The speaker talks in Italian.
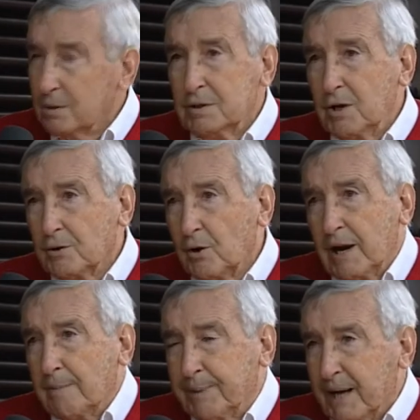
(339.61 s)
io non
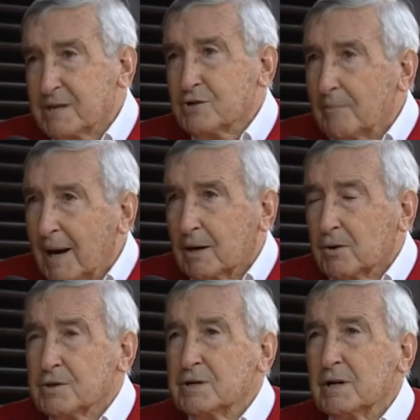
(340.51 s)
l'apprezzo ma è
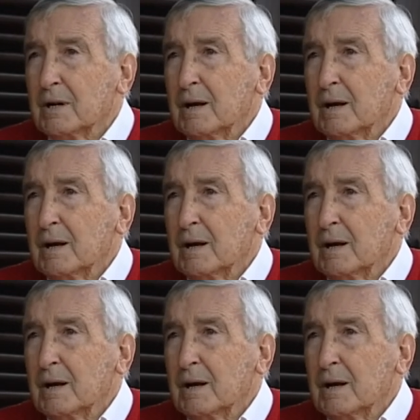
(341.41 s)
così,